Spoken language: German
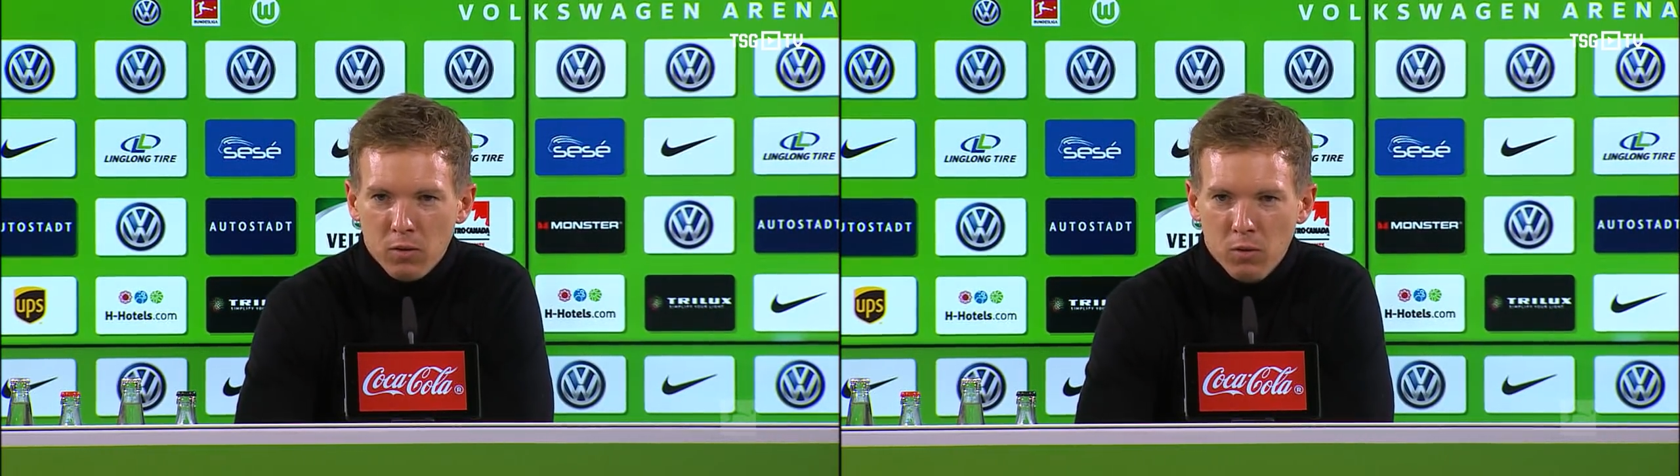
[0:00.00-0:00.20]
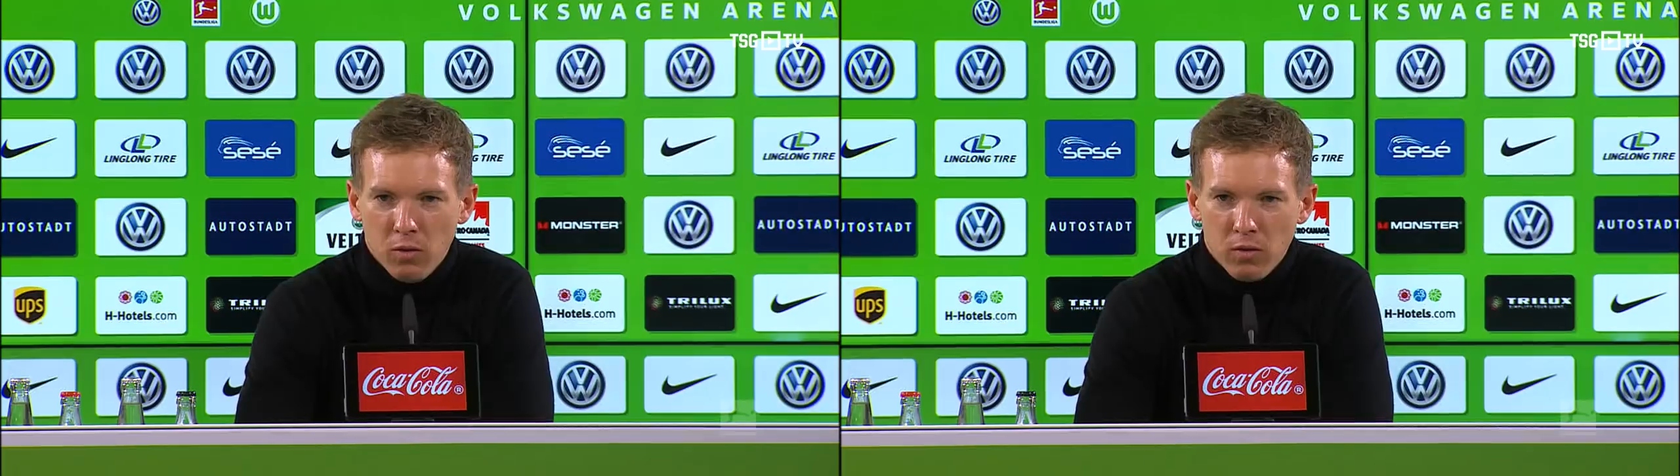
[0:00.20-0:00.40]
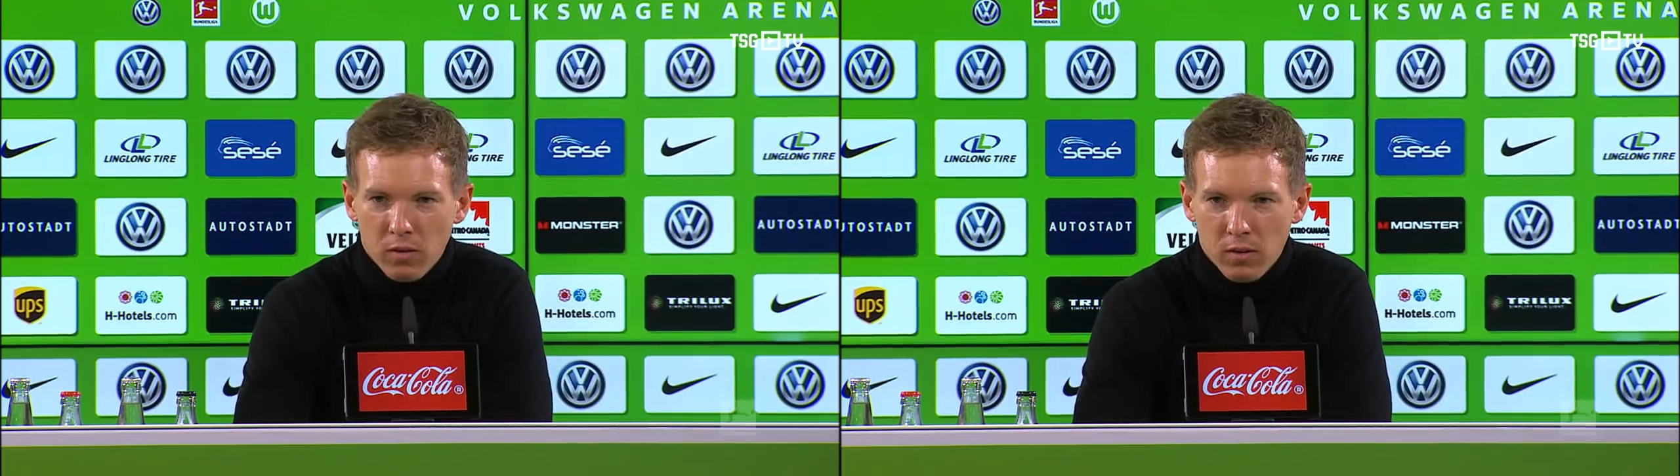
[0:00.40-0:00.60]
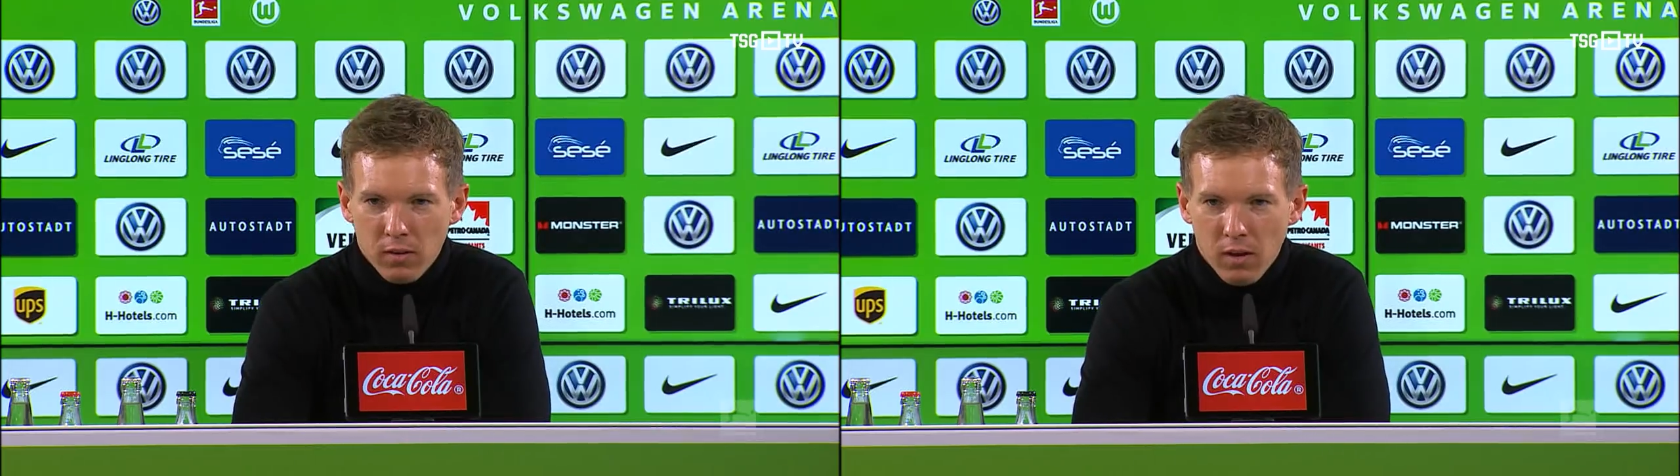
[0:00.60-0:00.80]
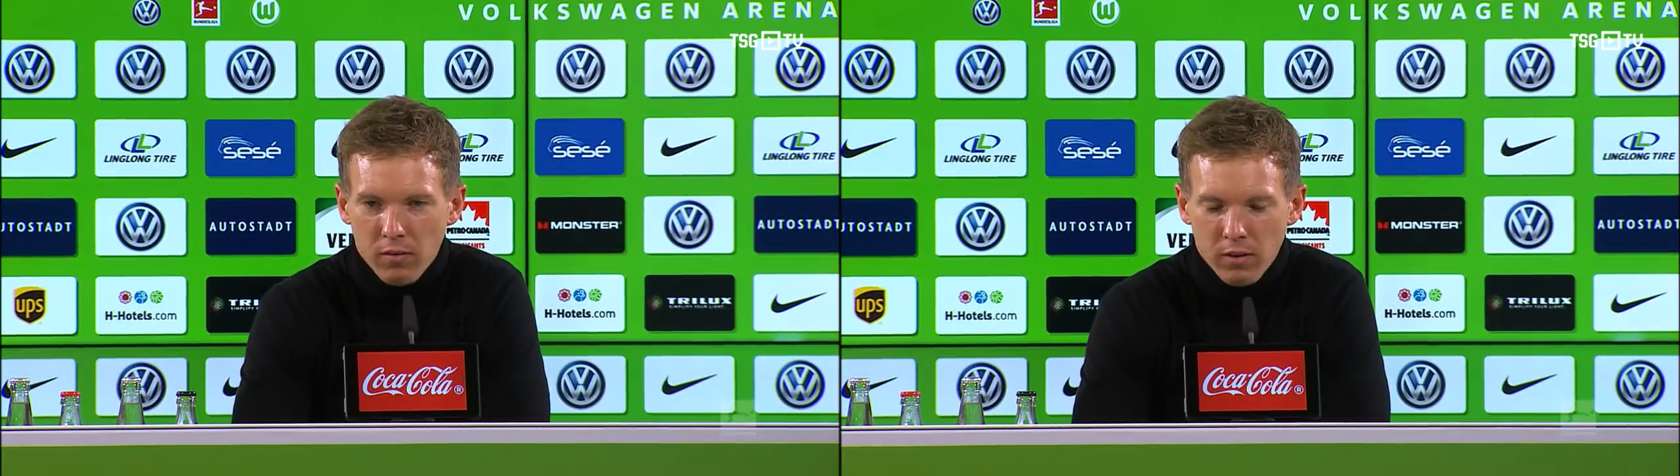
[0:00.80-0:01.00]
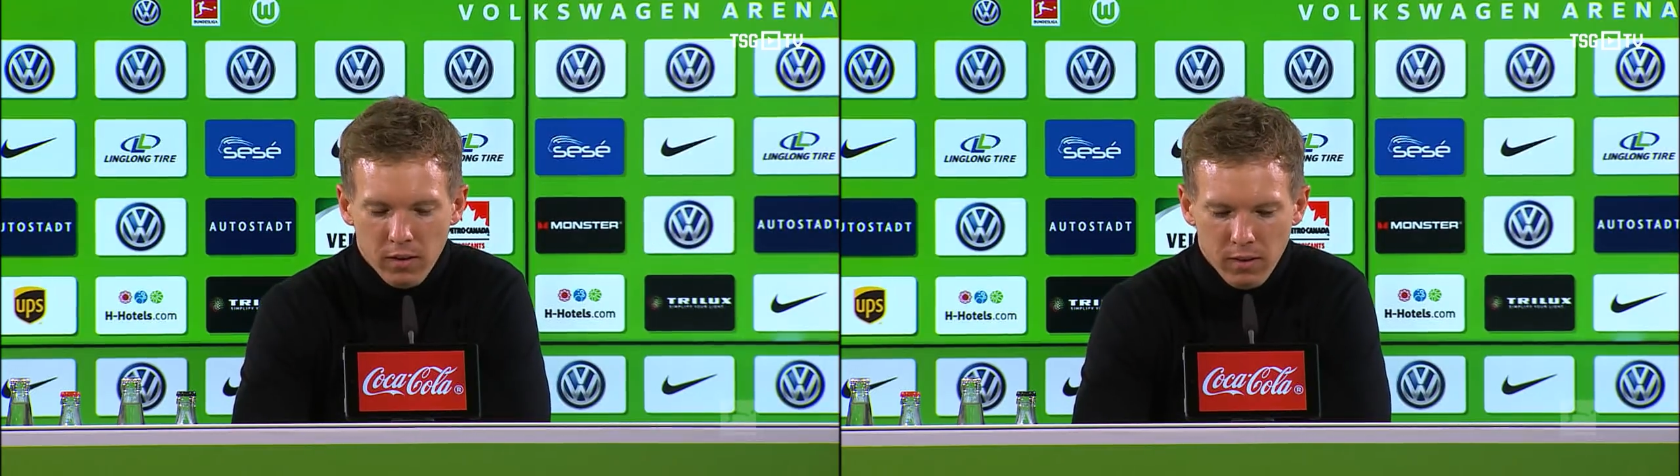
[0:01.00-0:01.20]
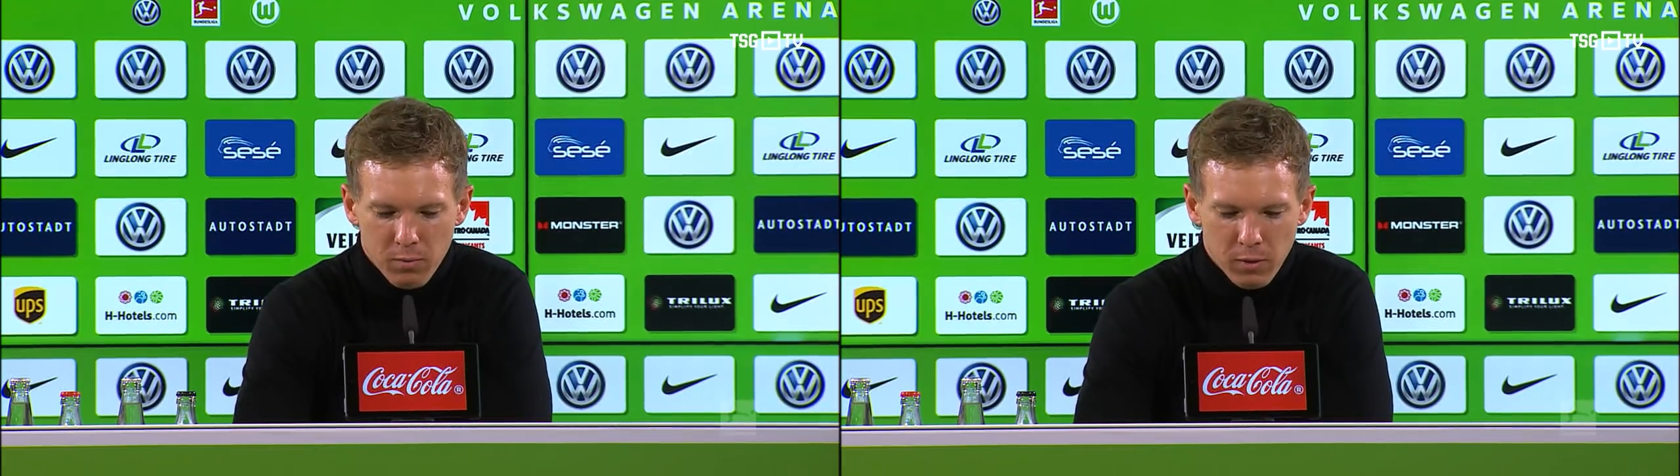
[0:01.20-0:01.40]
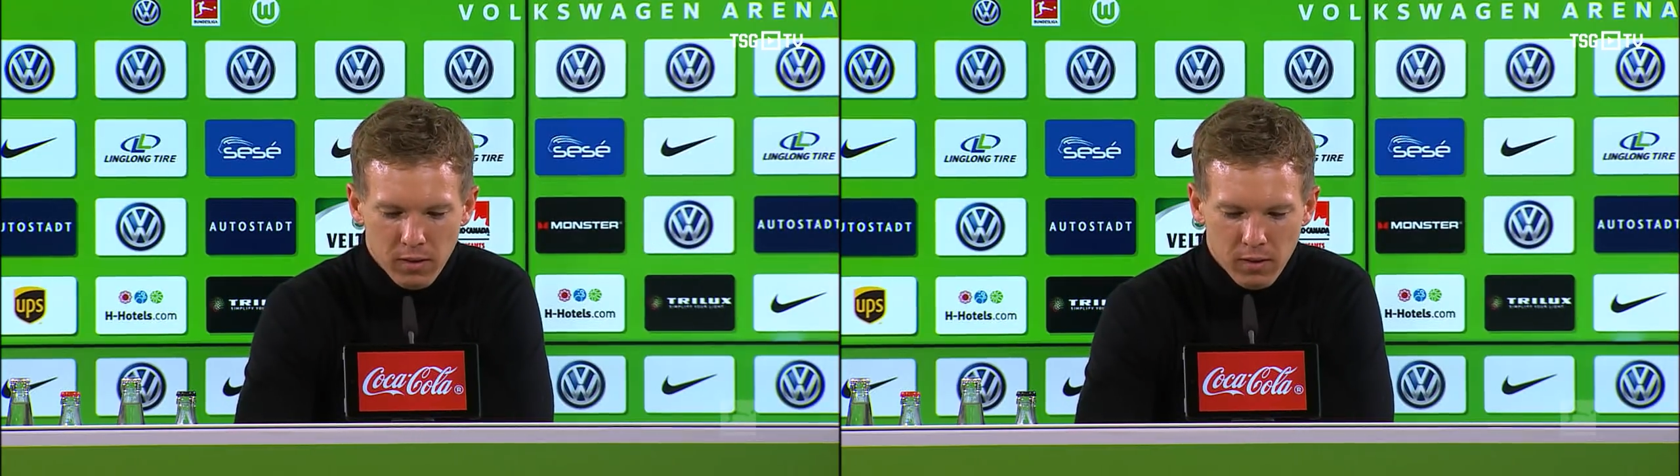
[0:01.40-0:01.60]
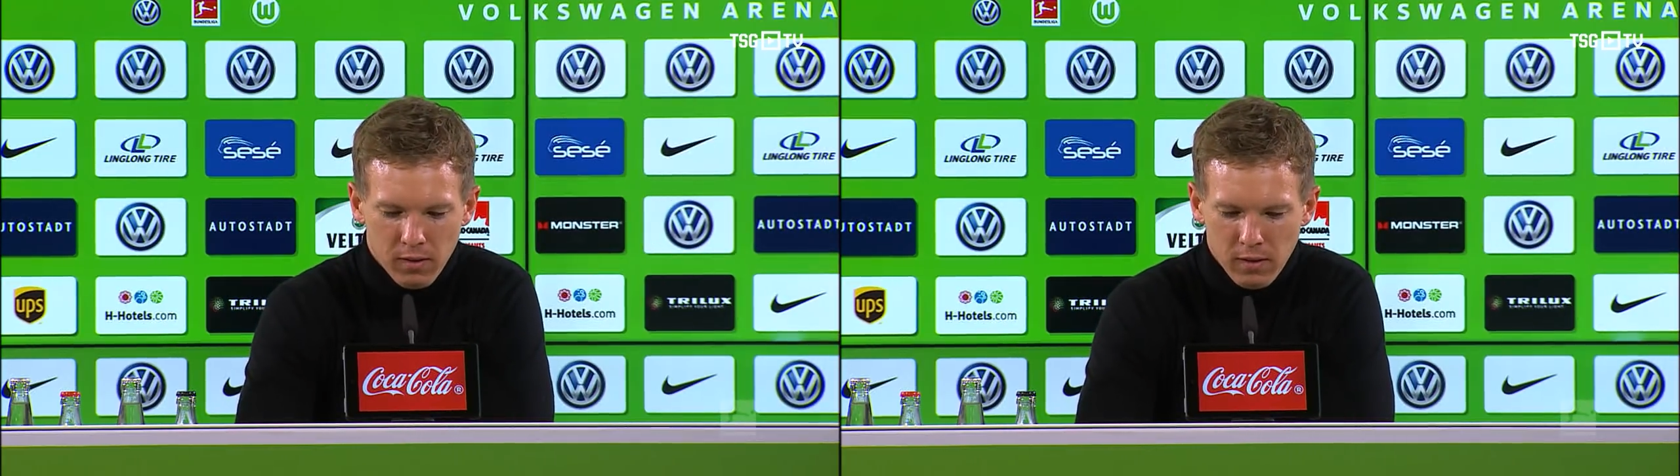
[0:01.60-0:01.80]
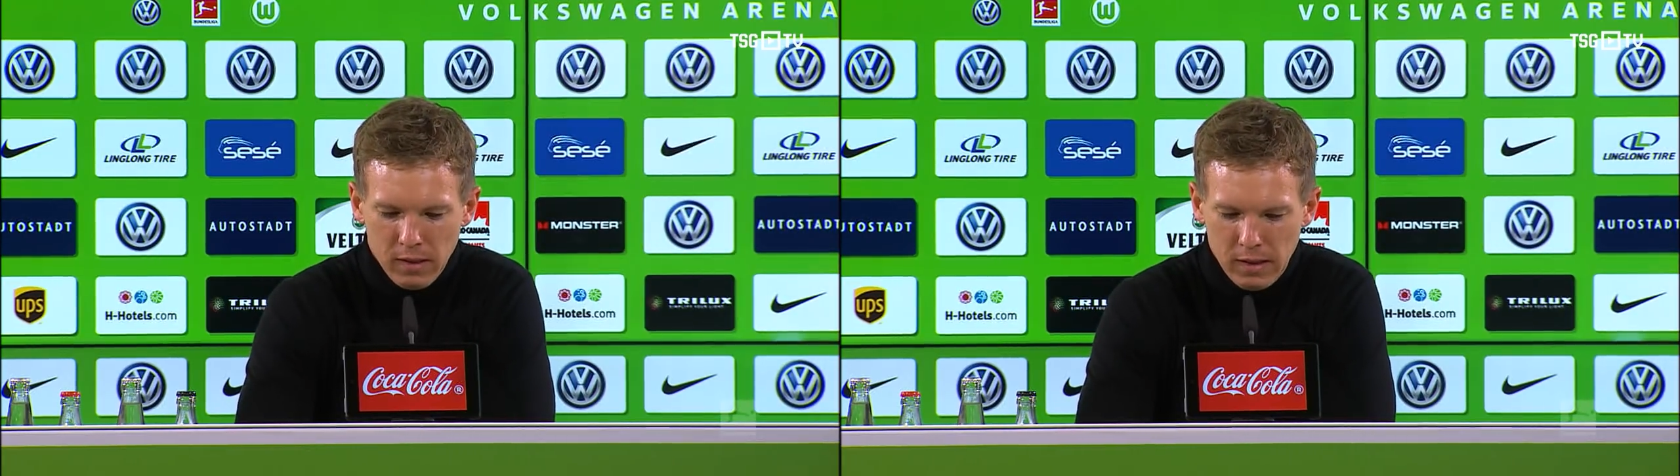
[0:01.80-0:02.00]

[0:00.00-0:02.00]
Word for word: Und äh, da wir da nichts mit den